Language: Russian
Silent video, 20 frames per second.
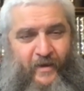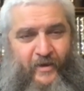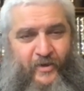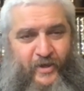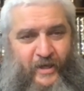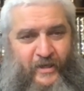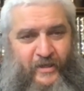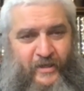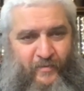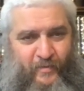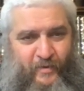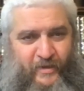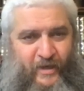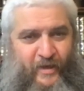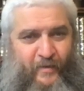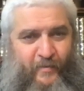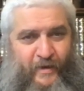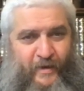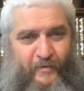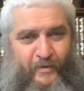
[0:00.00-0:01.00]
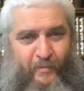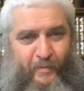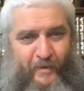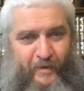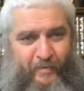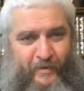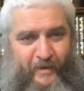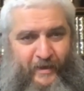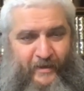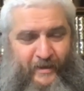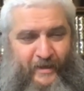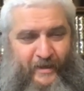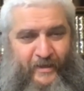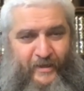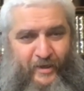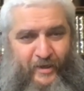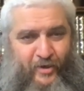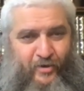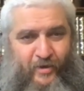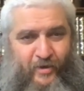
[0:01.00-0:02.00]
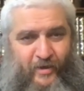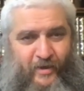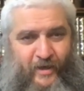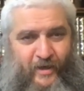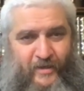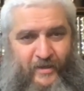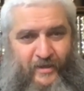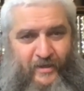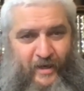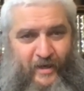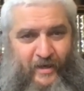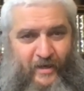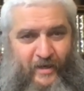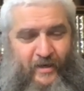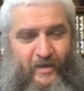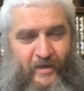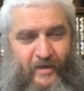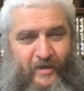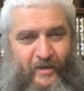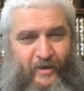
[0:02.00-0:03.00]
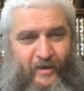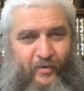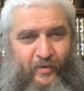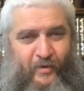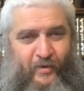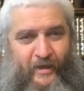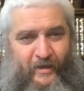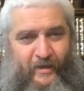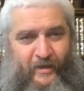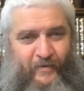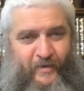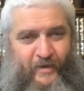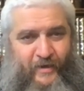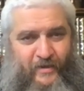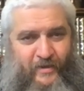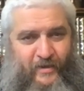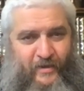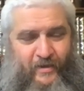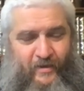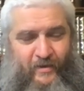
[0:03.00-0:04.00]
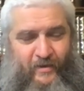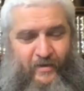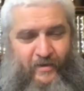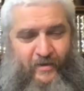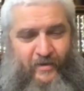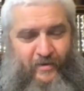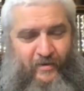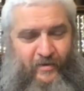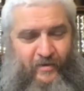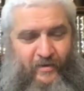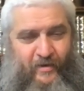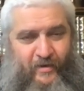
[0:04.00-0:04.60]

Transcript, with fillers: И сейчас мы занимаемся проплатой. Надеюсь, что до конца Юдалов Нисон э,